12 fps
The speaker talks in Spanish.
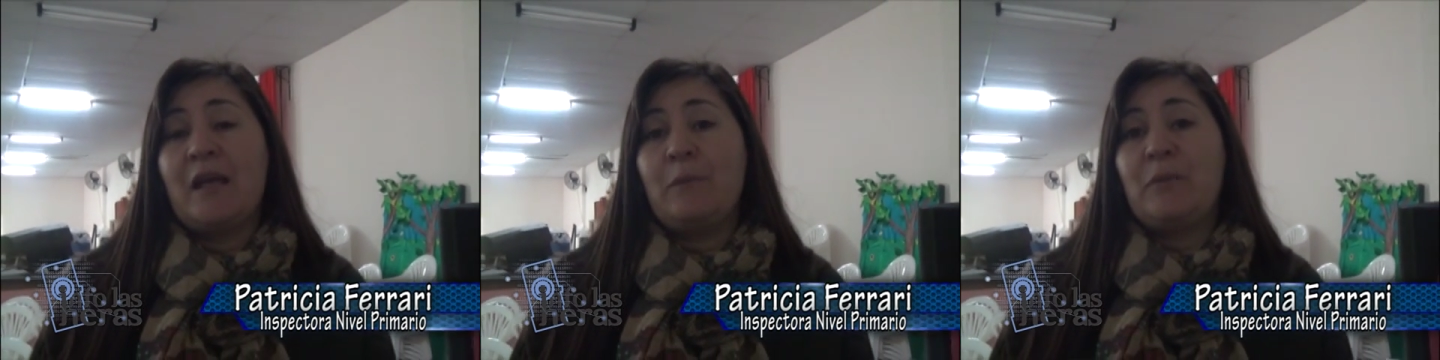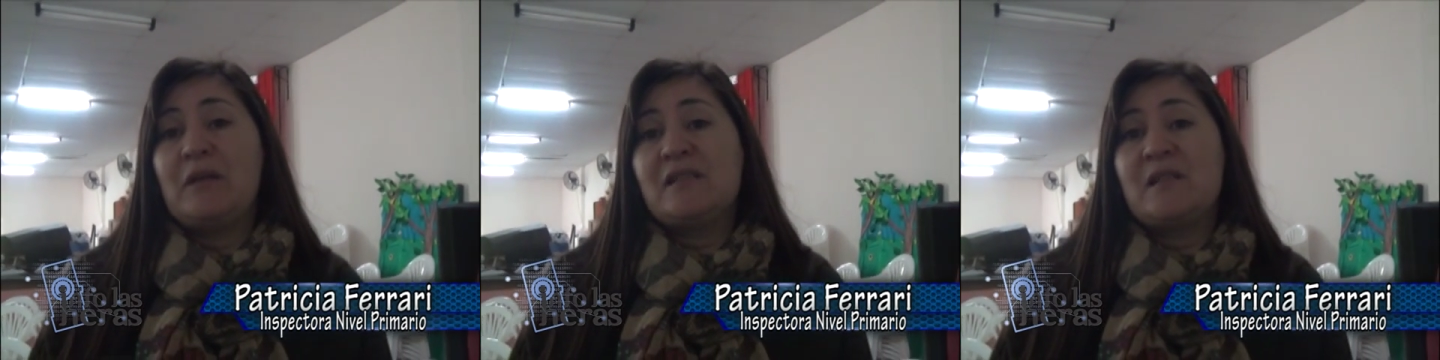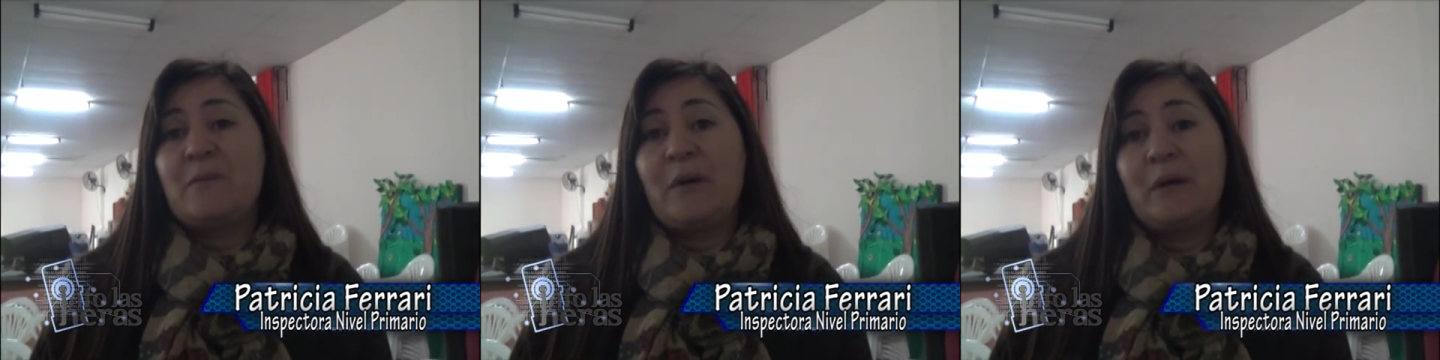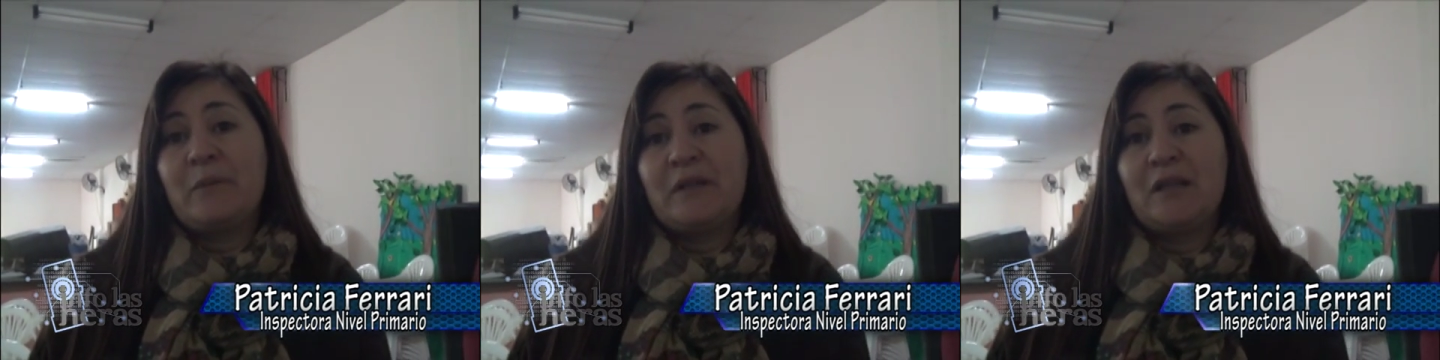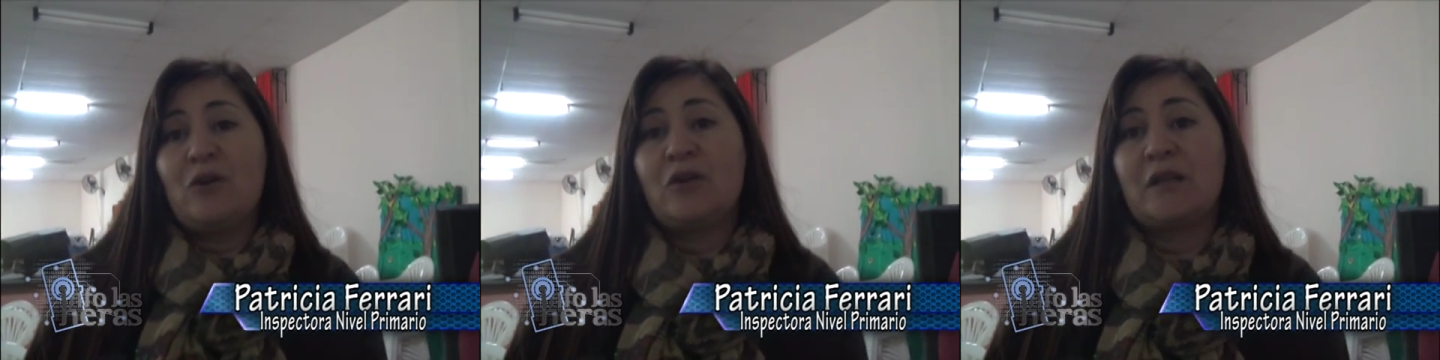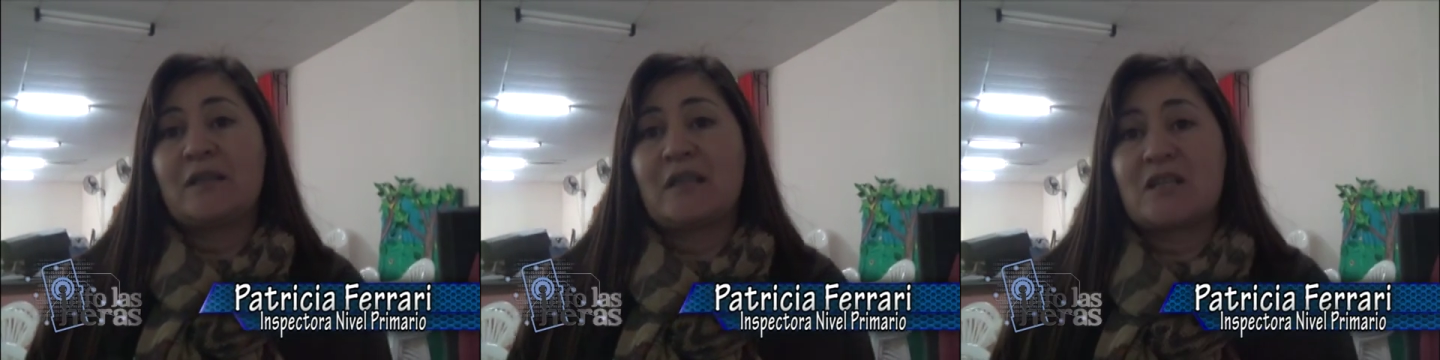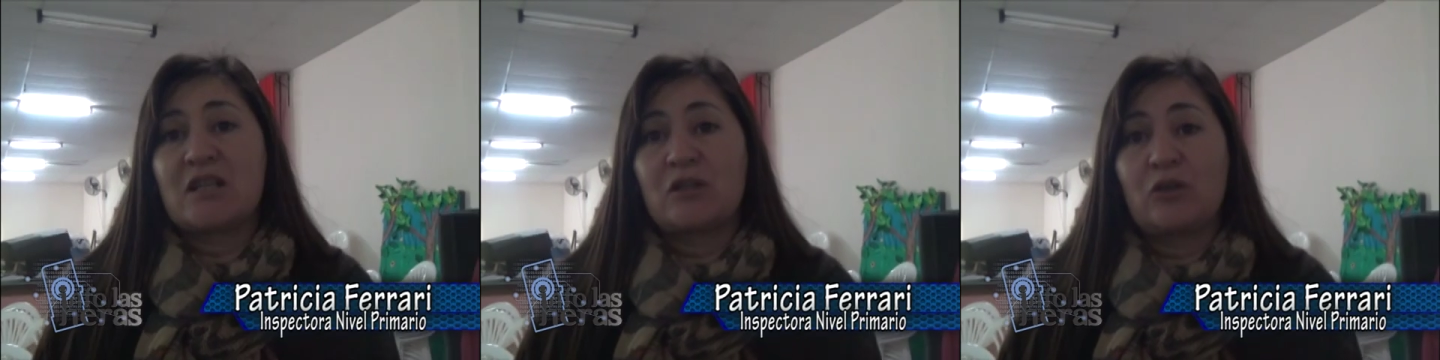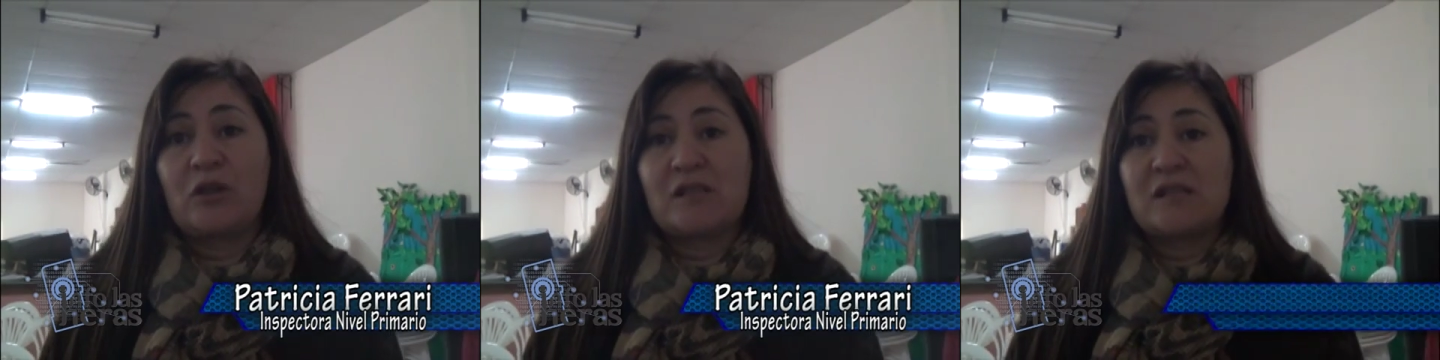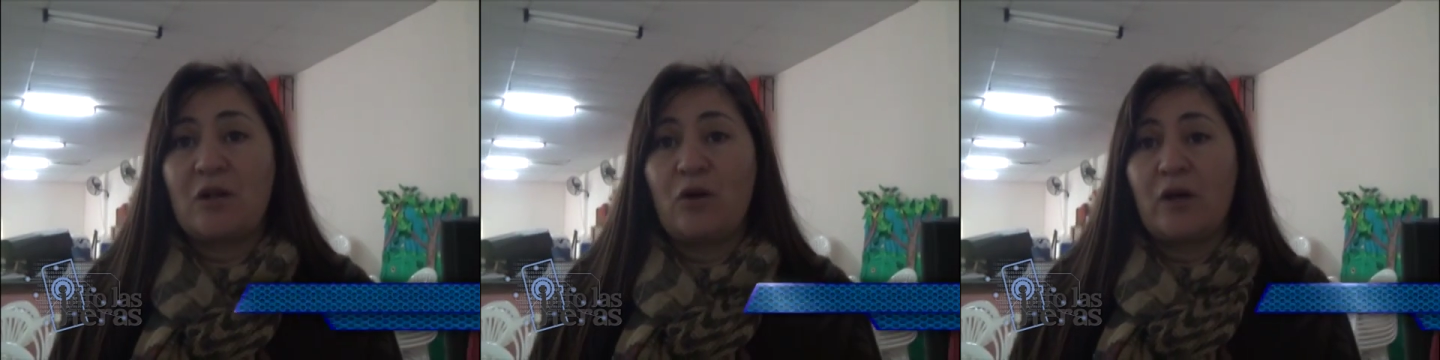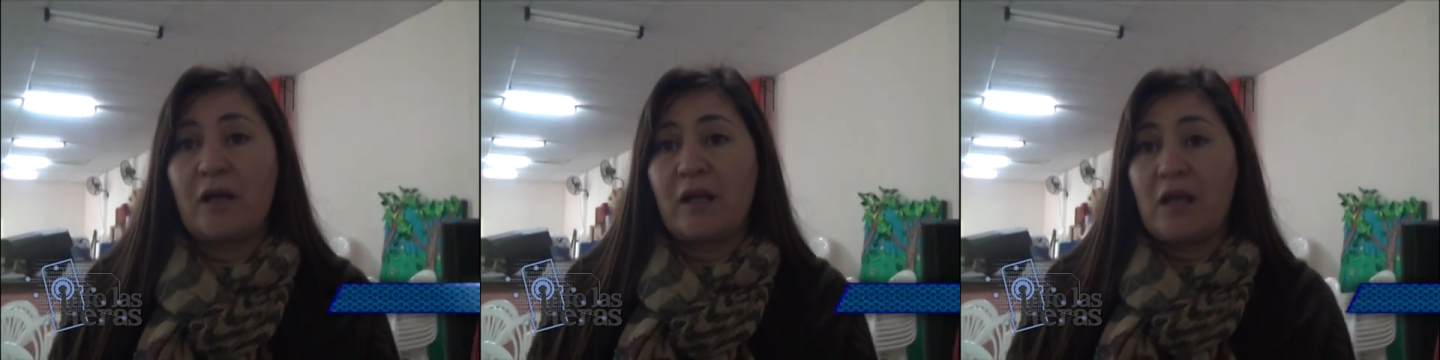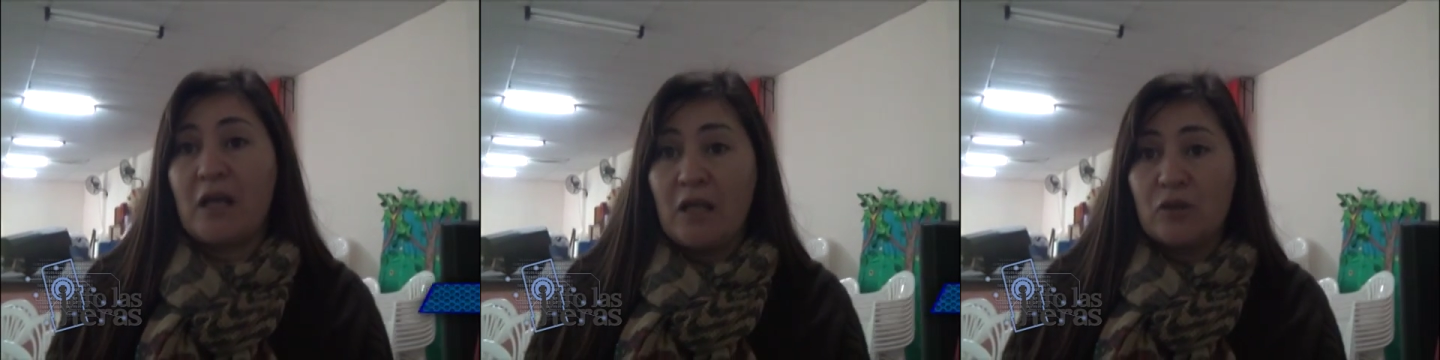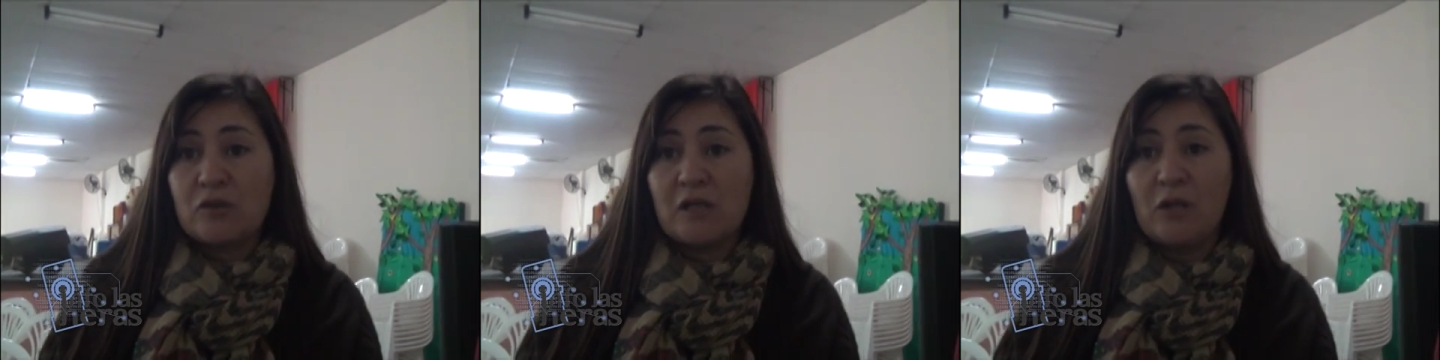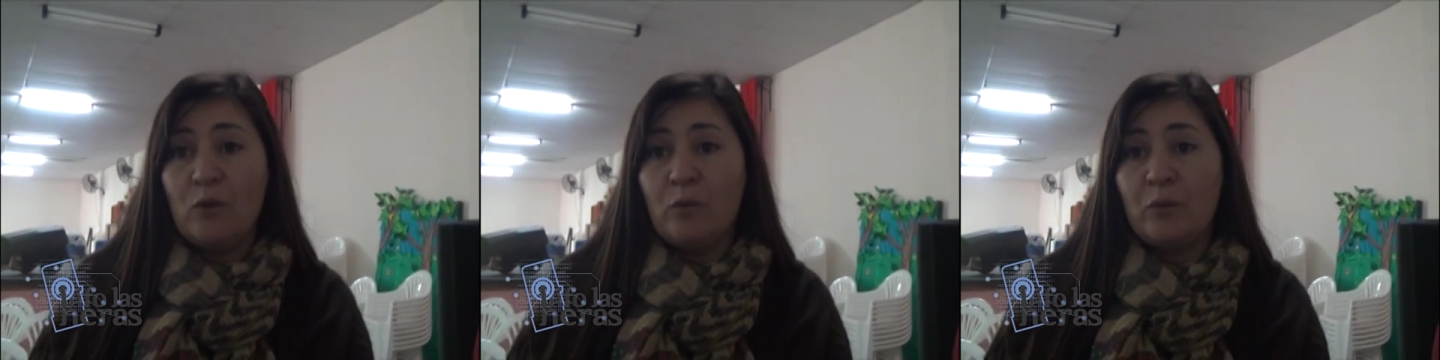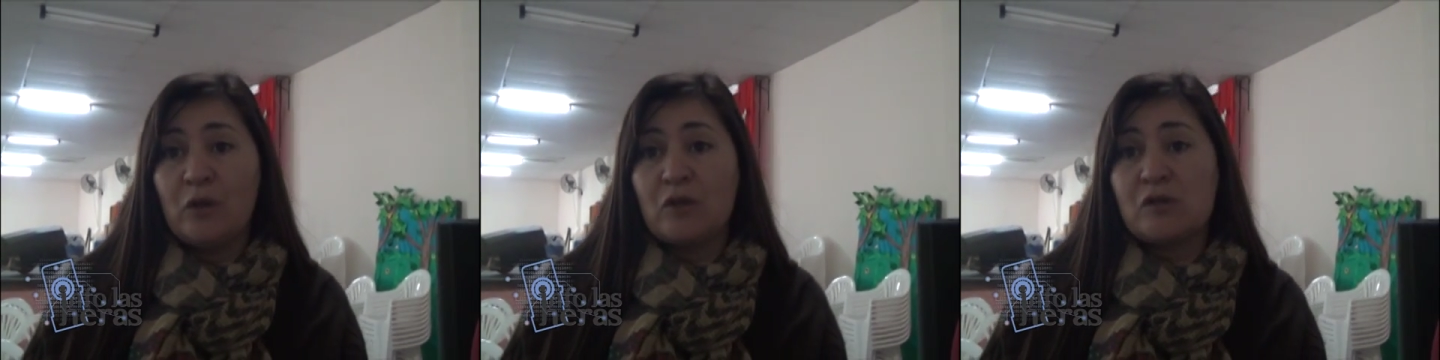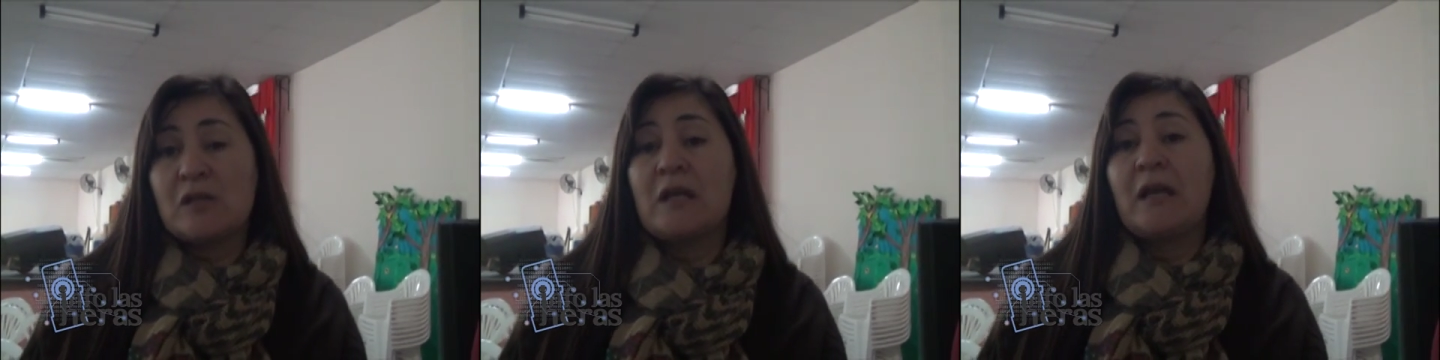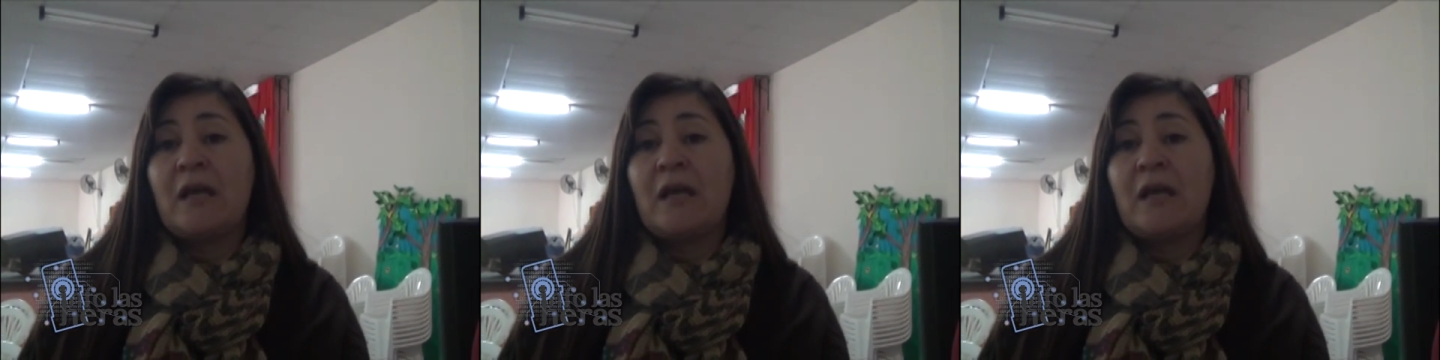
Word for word: eh, principalmente con las trayectorias escolares de los alumnos,